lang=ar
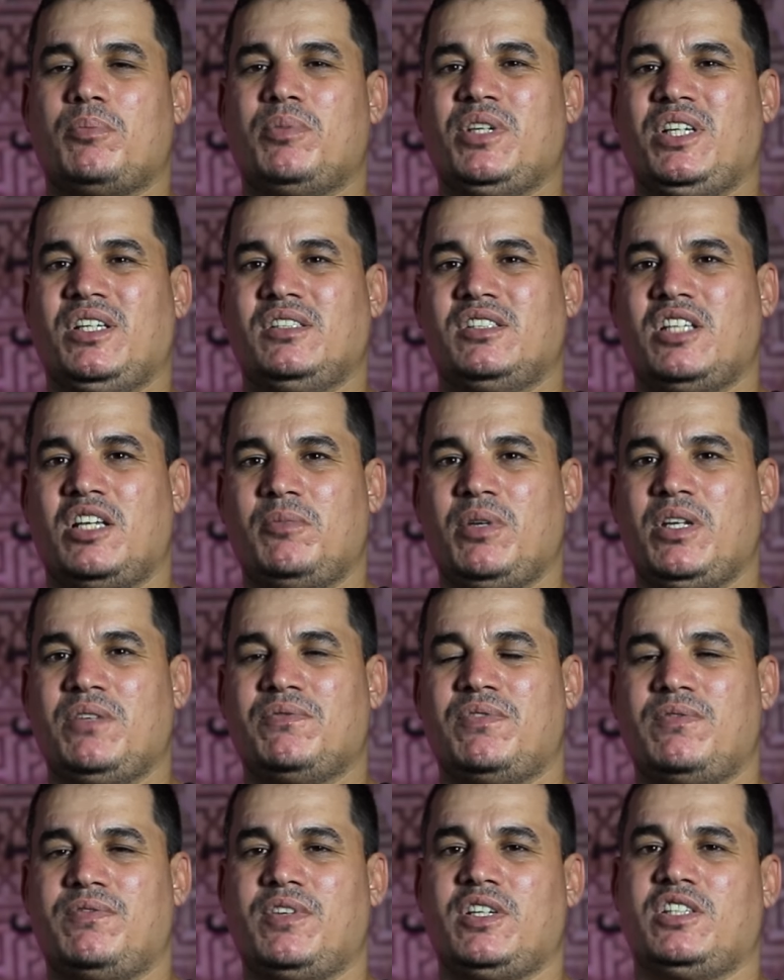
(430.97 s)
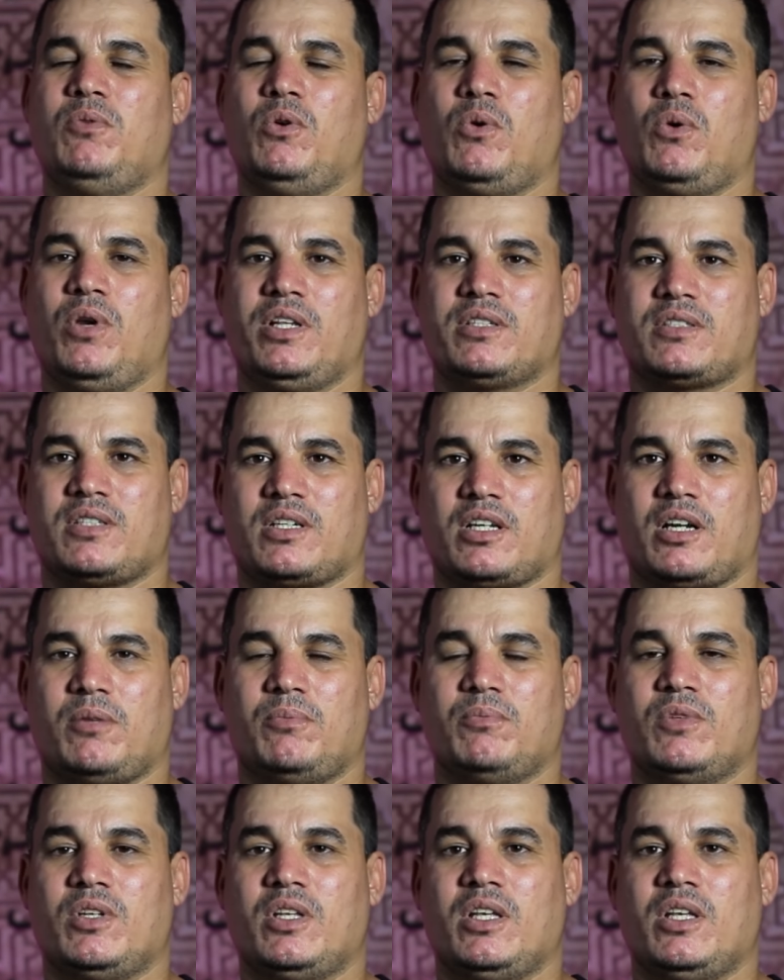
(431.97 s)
بحسابين في الفيسبوك والانستغرام